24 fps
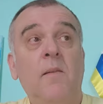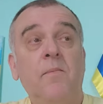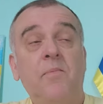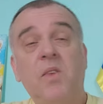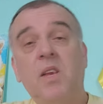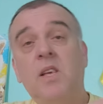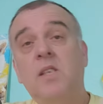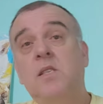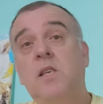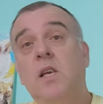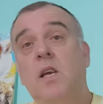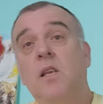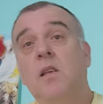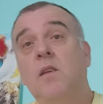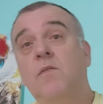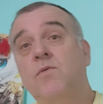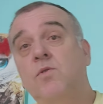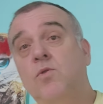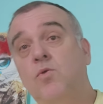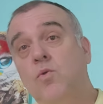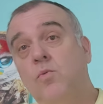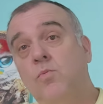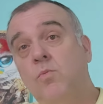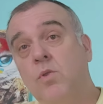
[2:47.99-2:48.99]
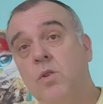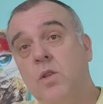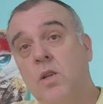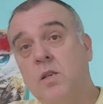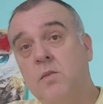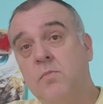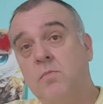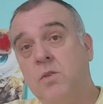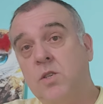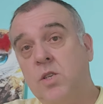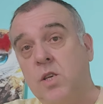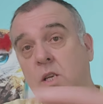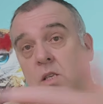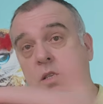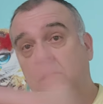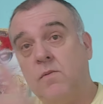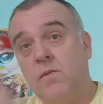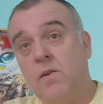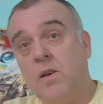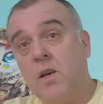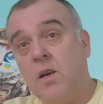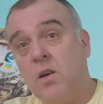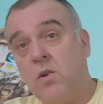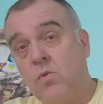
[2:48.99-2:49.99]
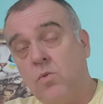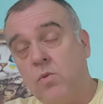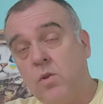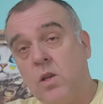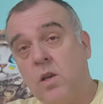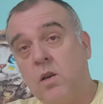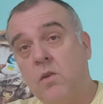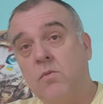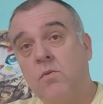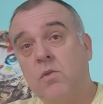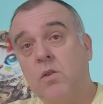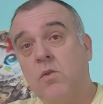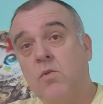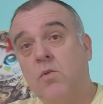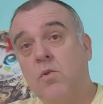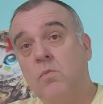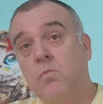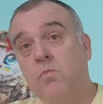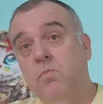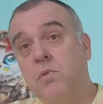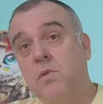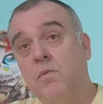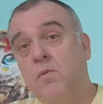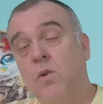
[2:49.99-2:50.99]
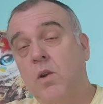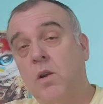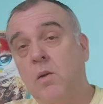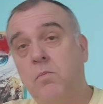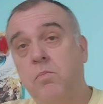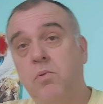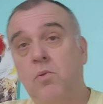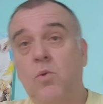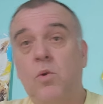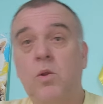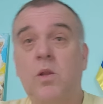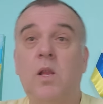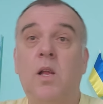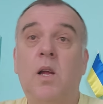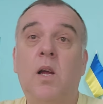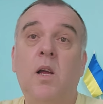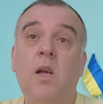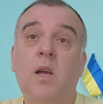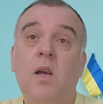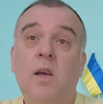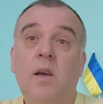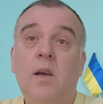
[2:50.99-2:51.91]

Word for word: Если они вздумают размещать свои орудия вот так вот довольно плотно,